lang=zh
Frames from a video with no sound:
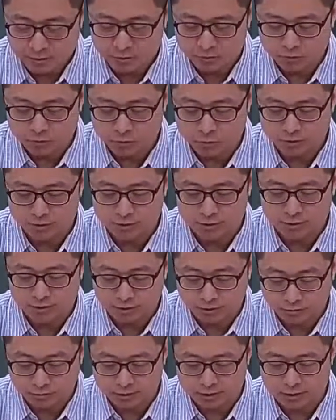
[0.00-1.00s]
那如果说
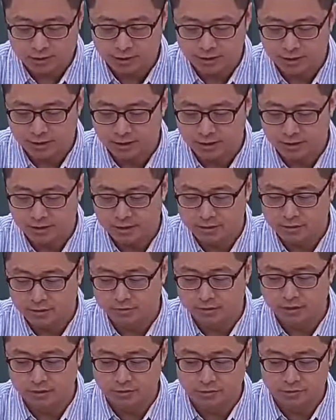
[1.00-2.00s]
是统计类
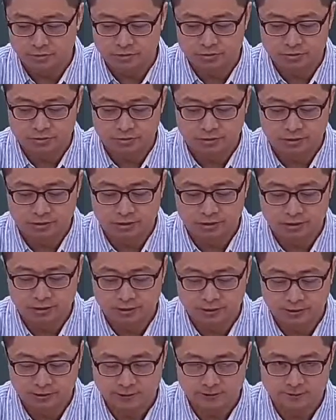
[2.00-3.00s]
组的同
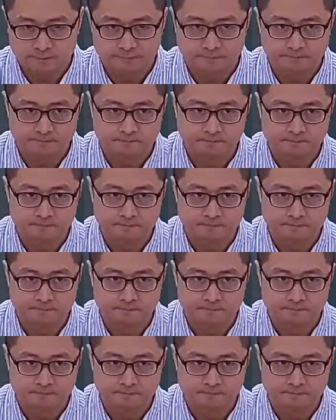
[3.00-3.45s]
学，啊，